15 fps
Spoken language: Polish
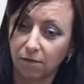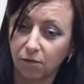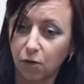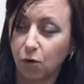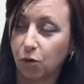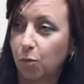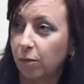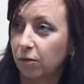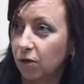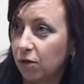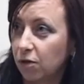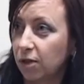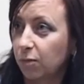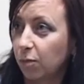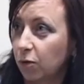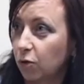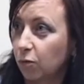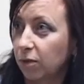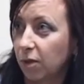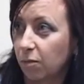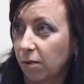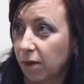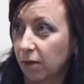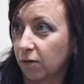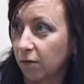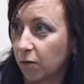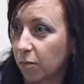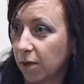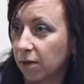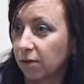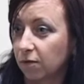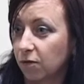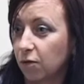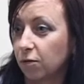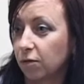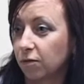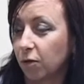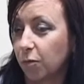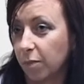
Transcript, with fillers: w nieodpowiedni sposób zaplanował pracowników